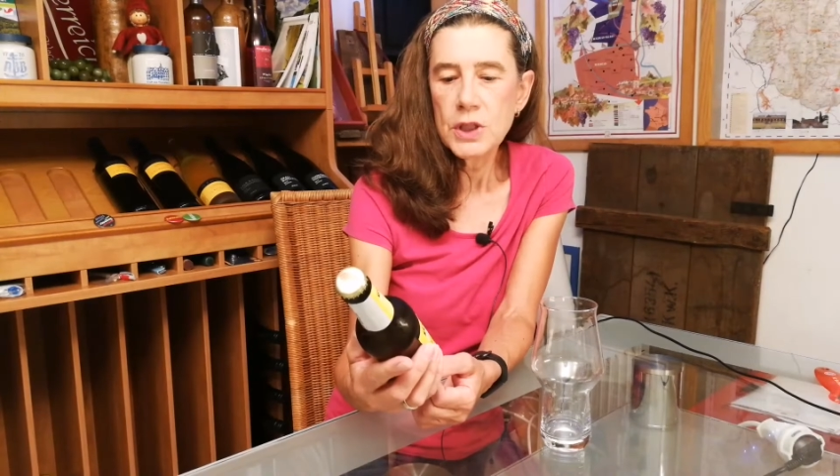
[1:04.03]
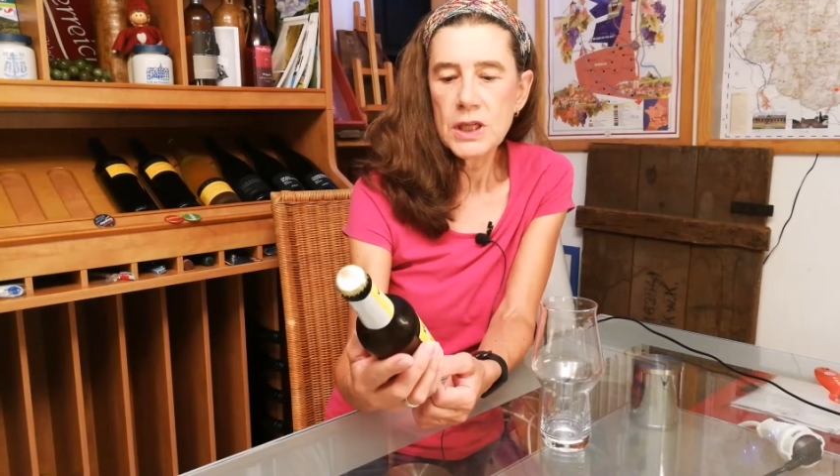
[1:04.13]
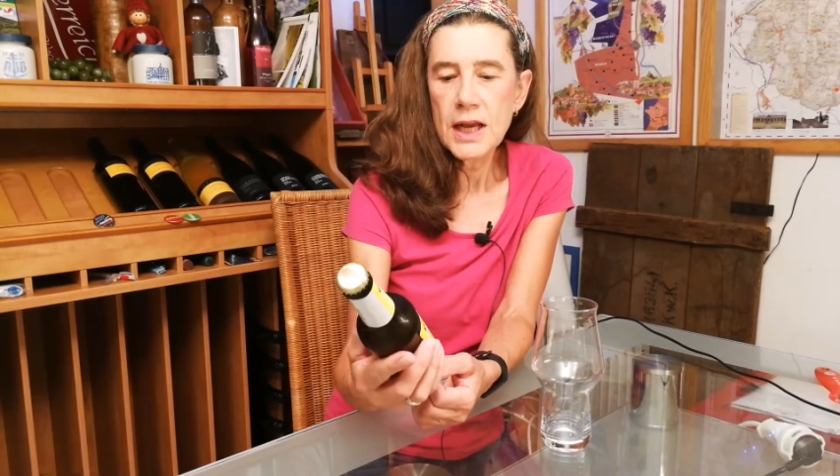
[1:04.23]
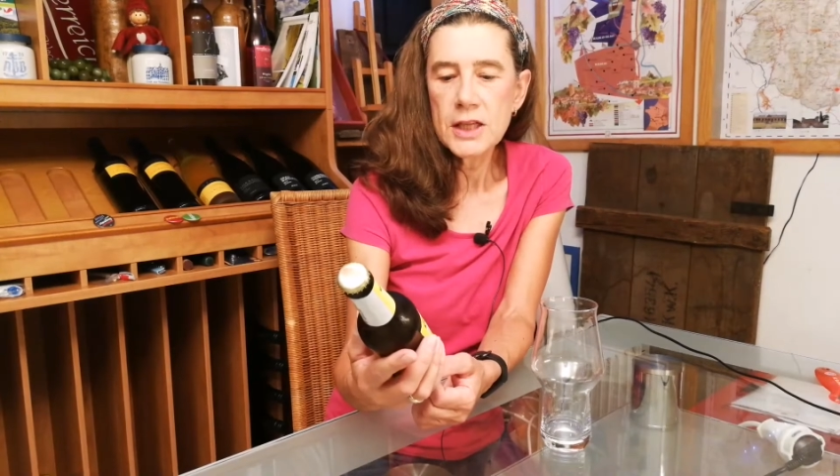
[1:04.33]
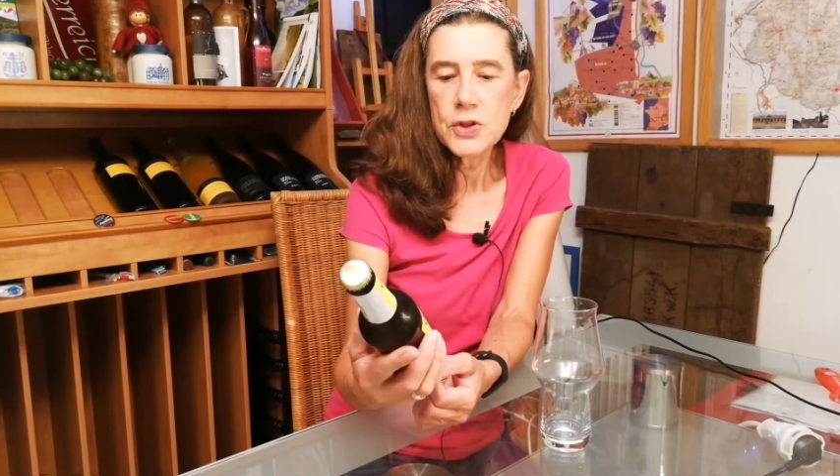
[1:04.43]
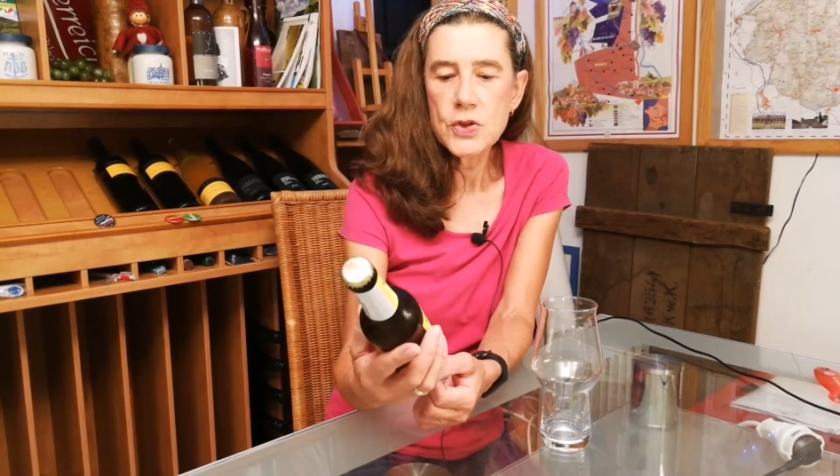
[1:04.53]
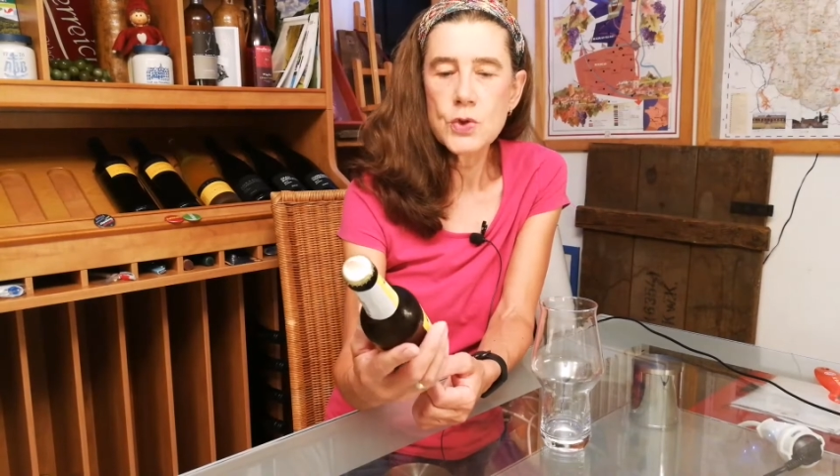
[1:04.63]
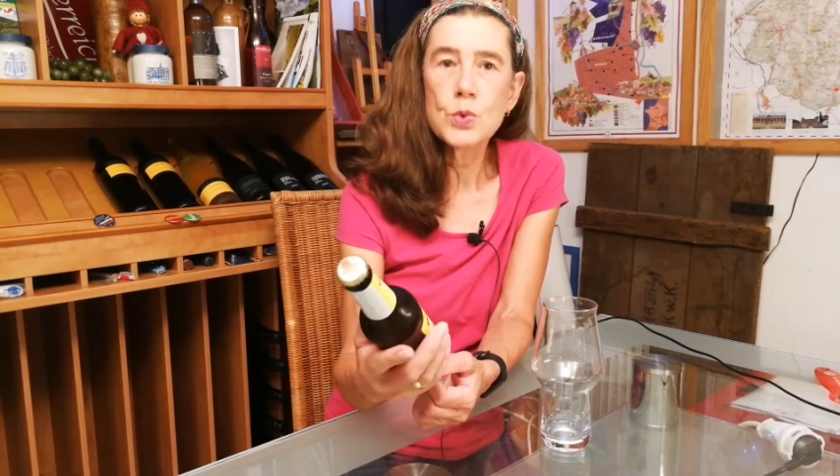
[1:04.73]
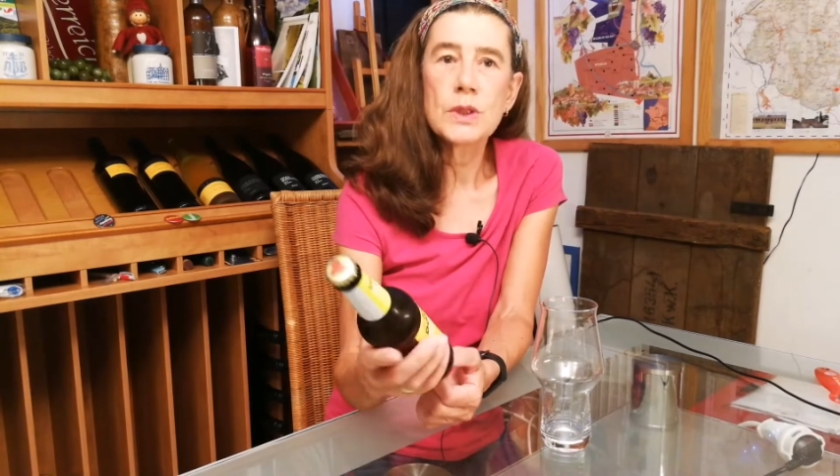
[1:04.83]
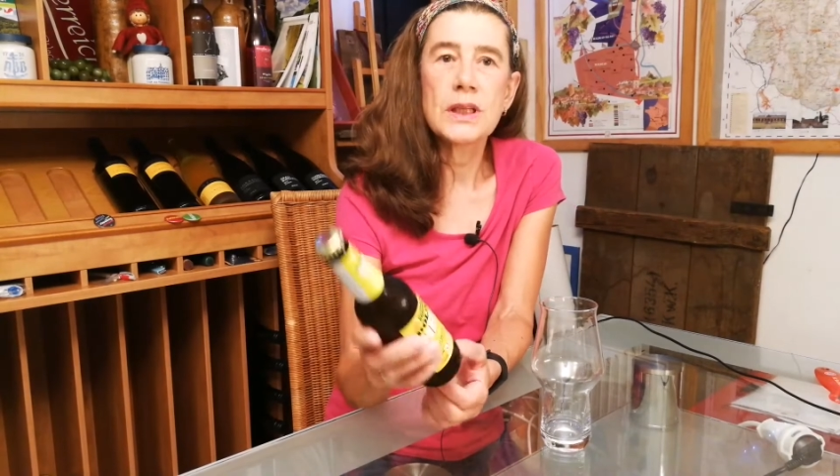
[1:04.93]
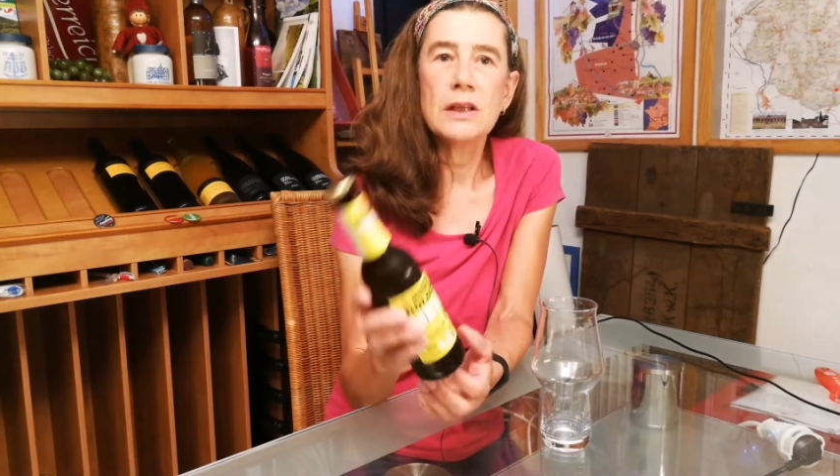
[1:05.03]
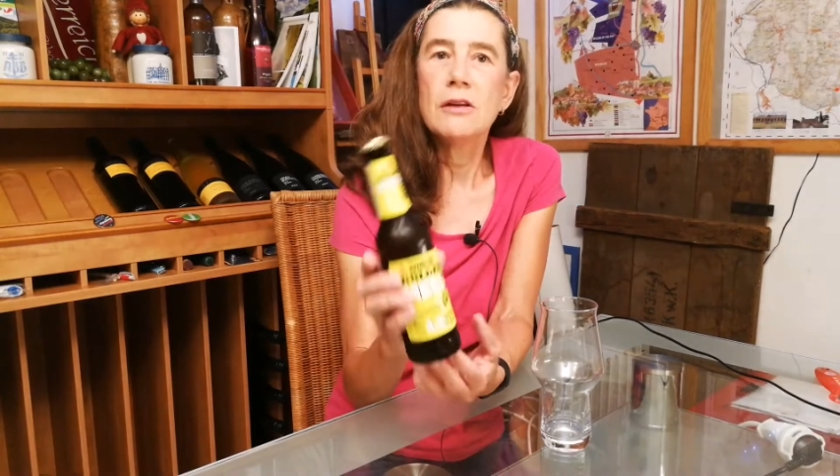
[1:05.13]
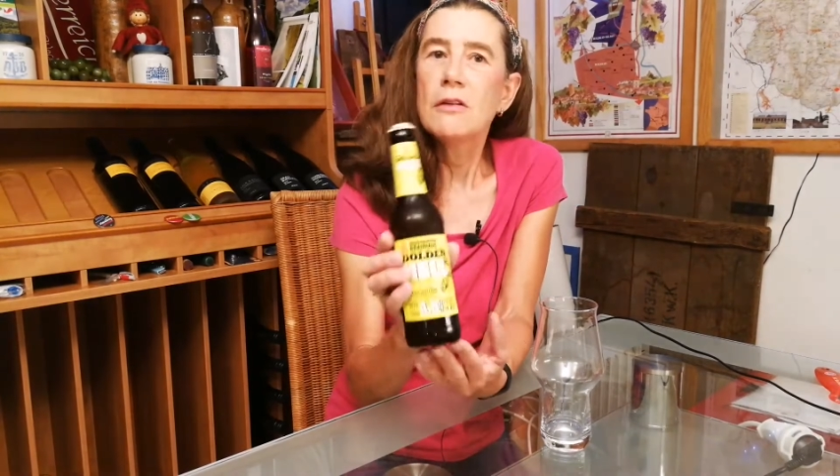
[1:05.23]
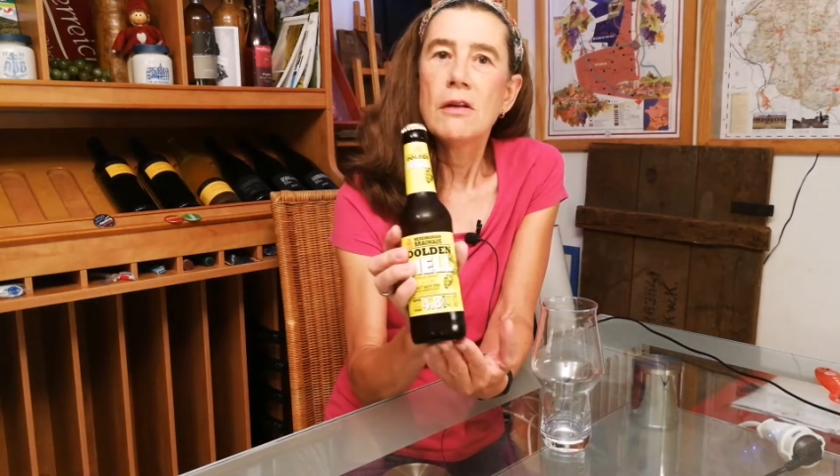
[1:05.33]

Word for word: den leichten Suri.